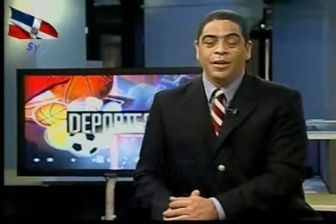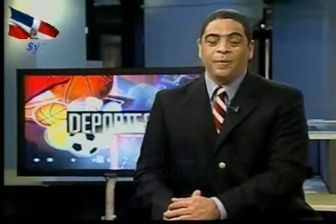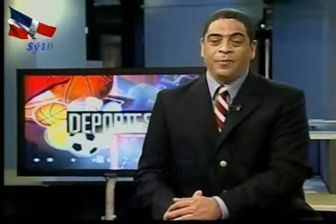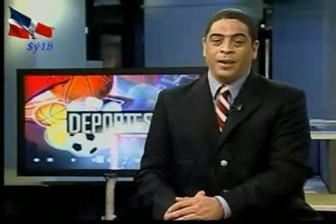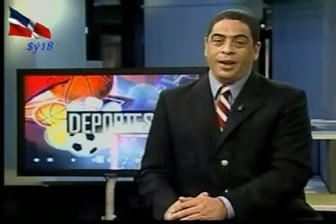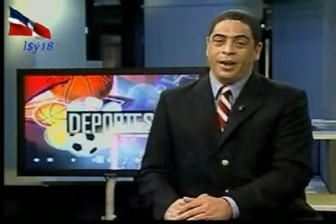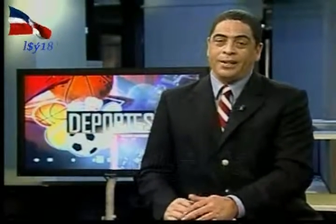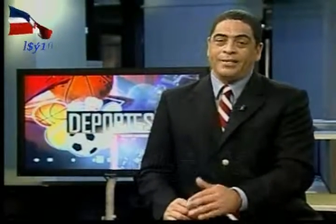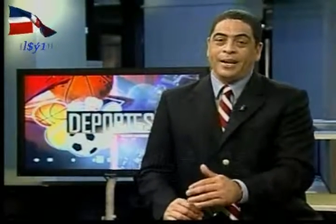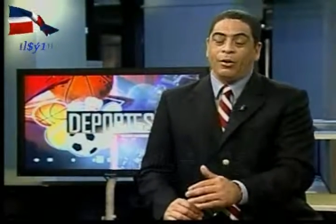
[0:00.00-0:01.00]
del
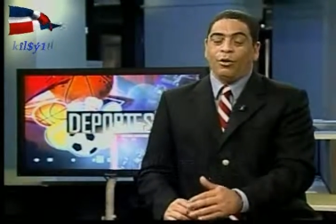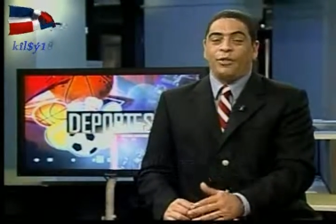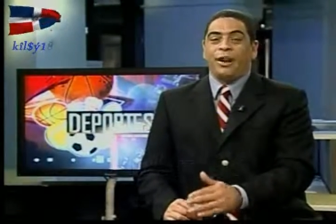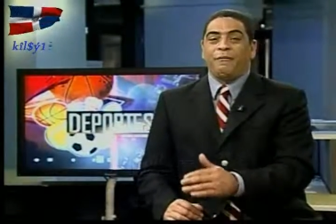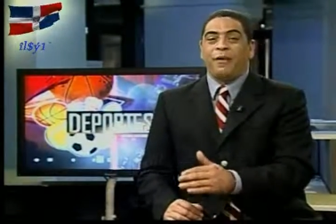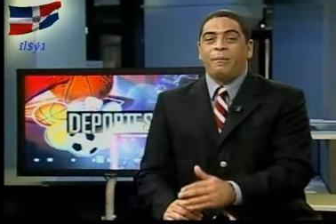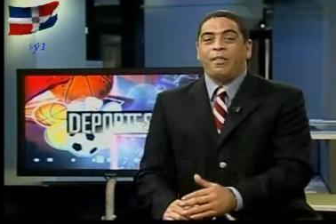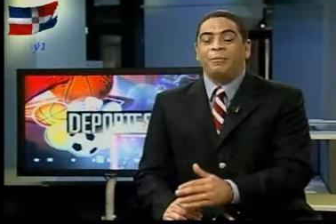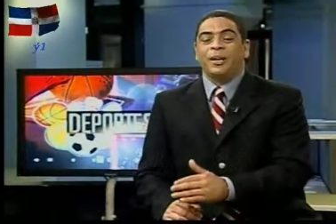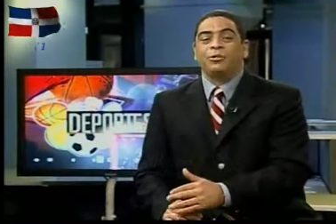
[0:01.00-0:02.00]
Salón de la Fama
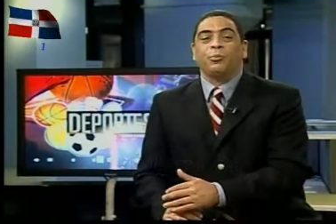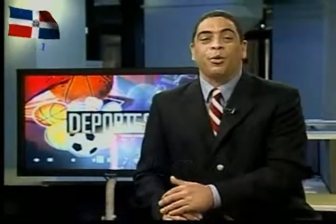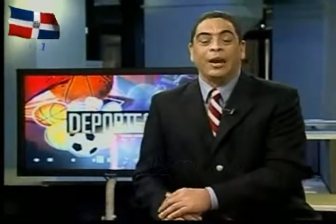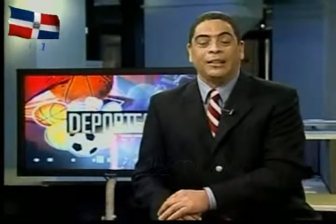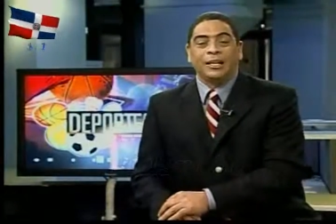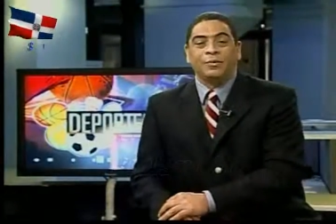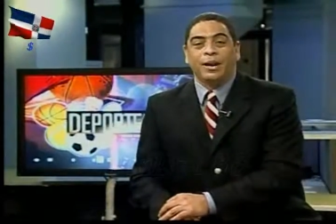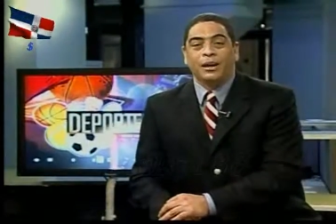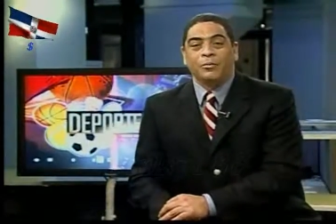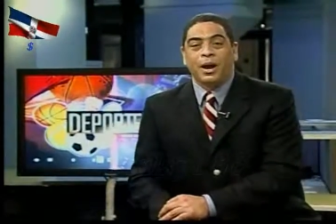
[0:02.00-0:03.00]
de Béisbol Latino en
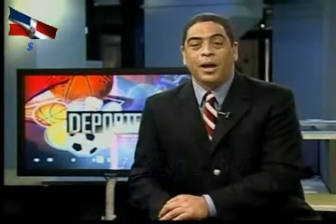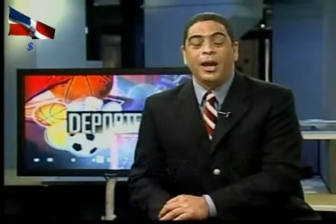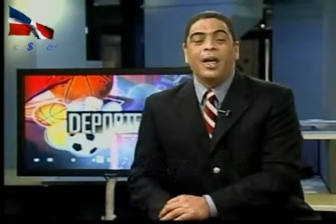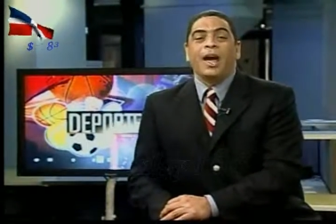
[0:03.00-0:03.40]
La Romana,